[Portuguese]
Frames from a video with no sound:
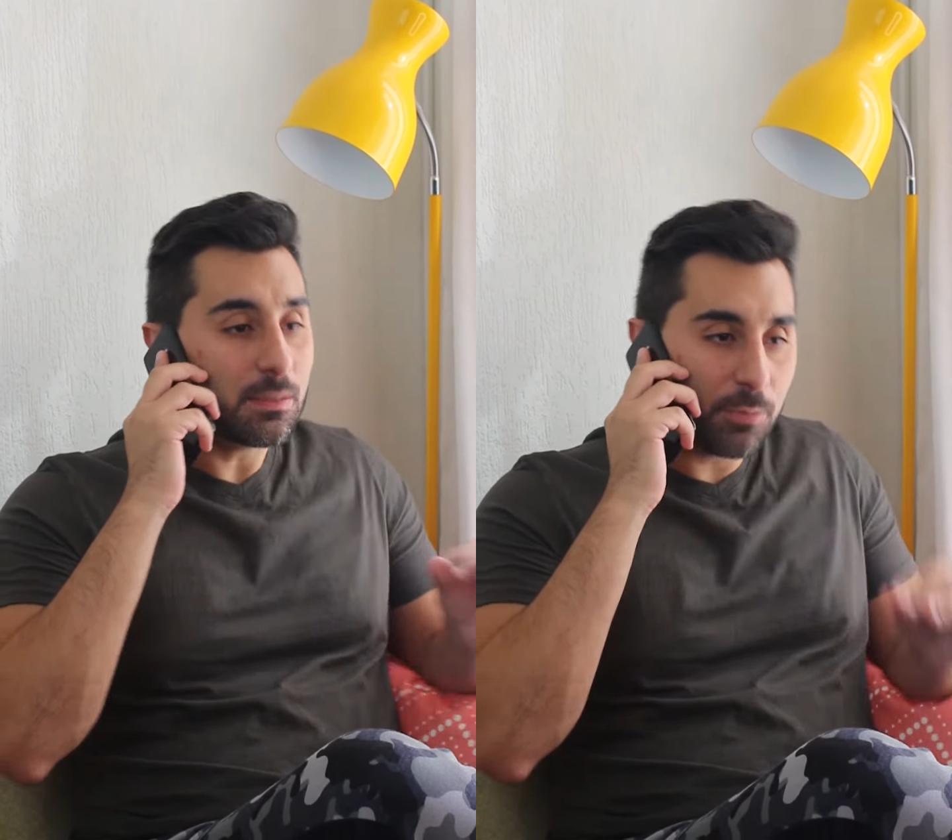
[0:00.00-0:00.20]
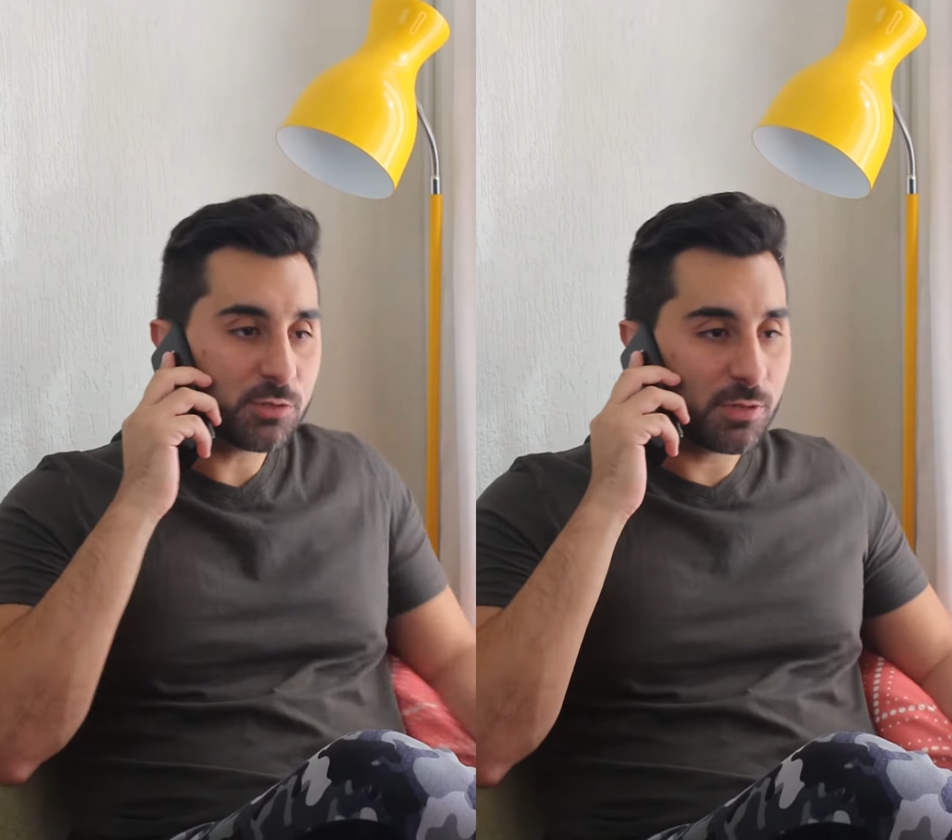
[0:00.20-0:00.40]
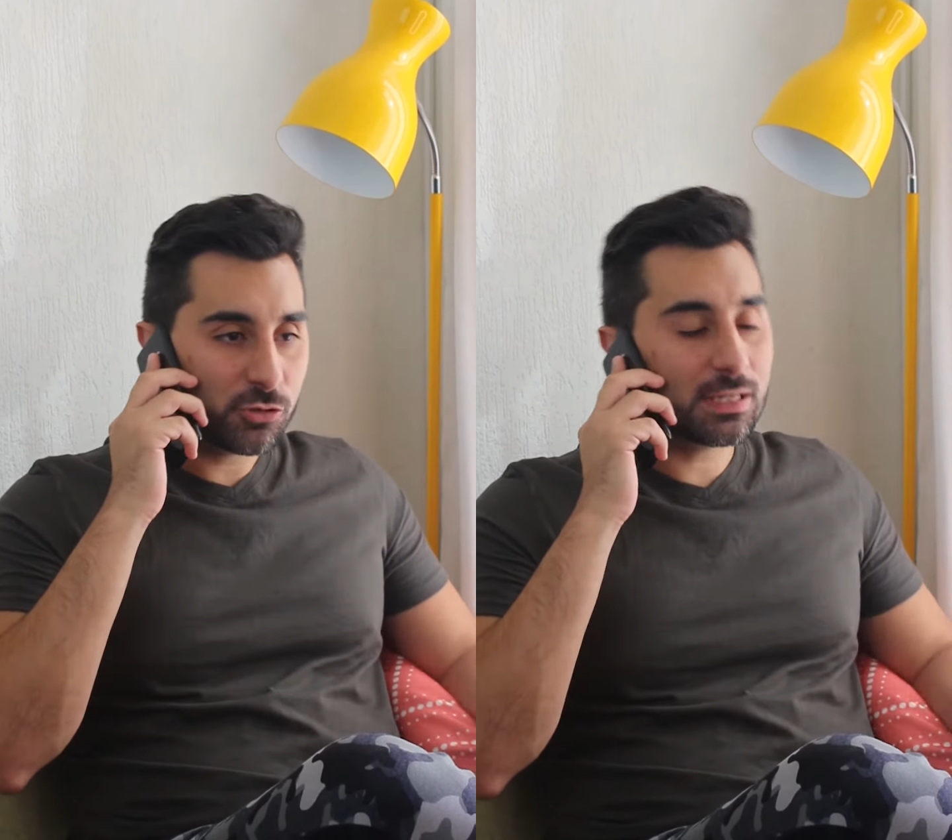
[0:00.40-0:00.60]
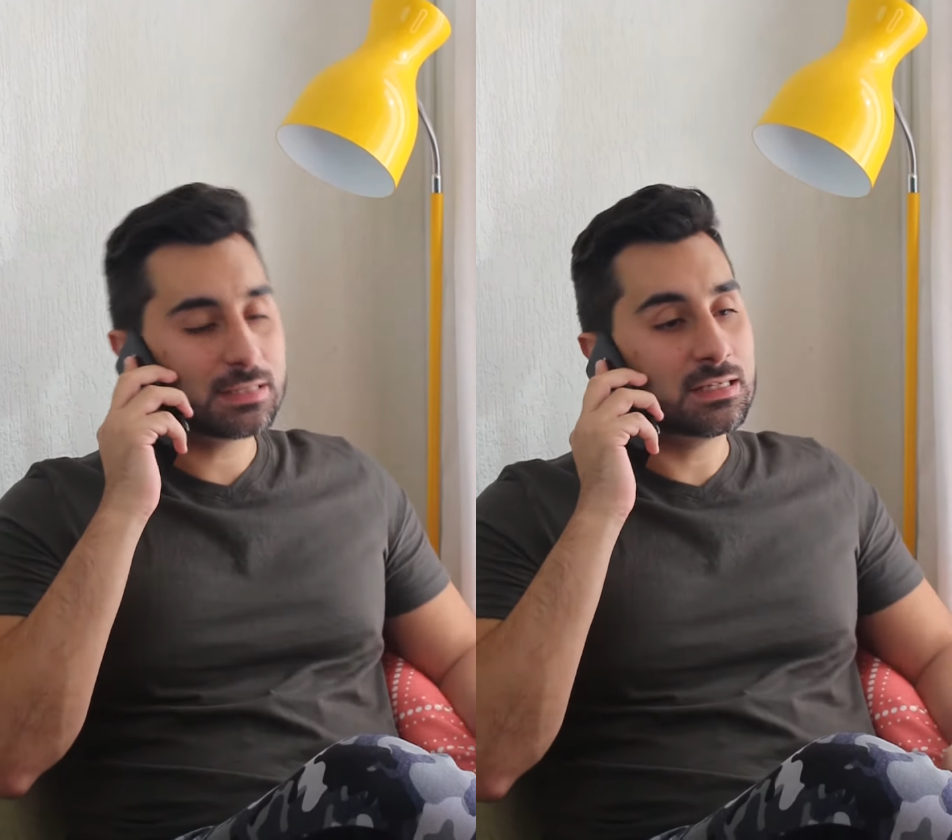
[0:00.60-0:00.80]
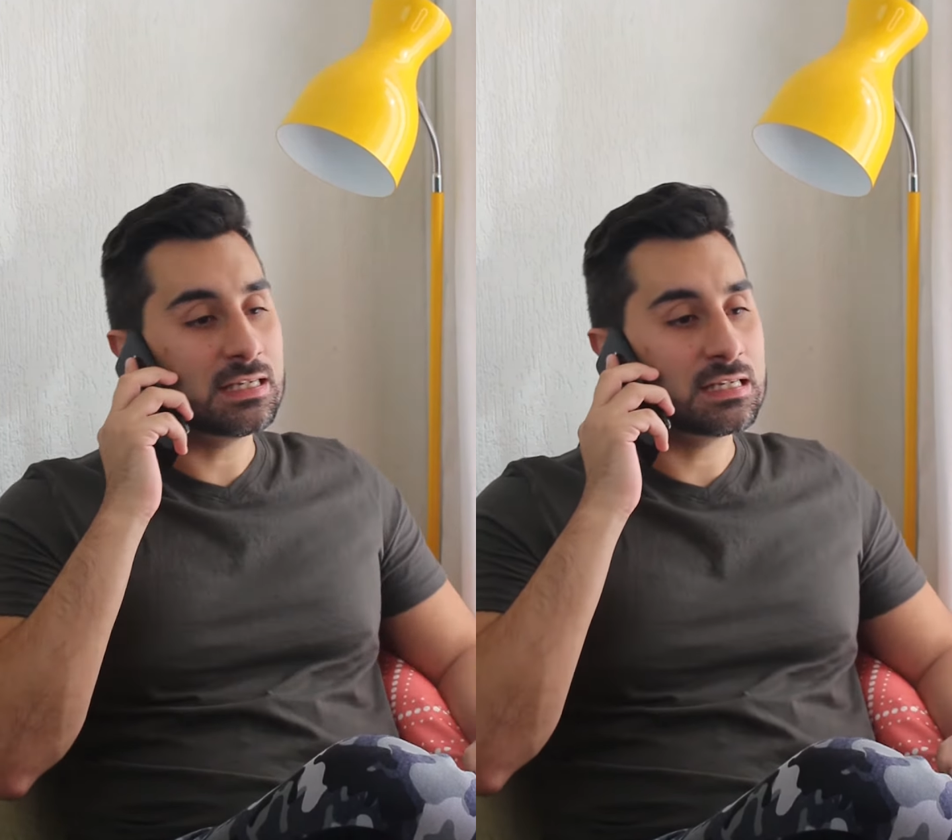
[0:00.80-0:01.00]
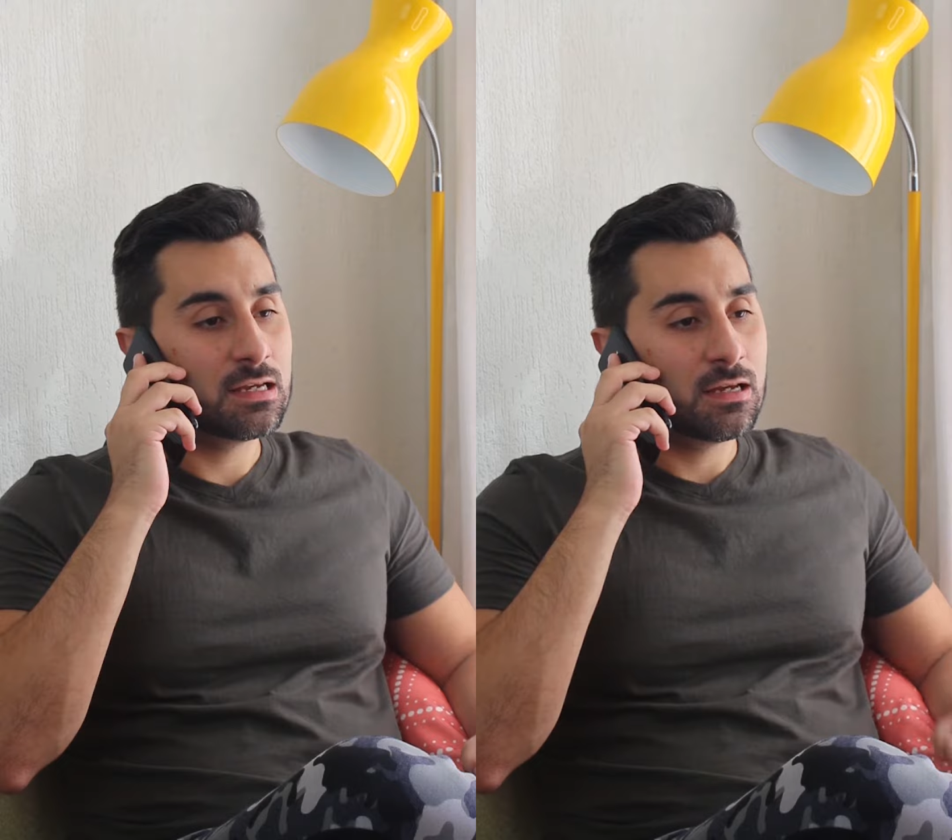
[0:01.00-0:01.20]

você pode me ajudar sim.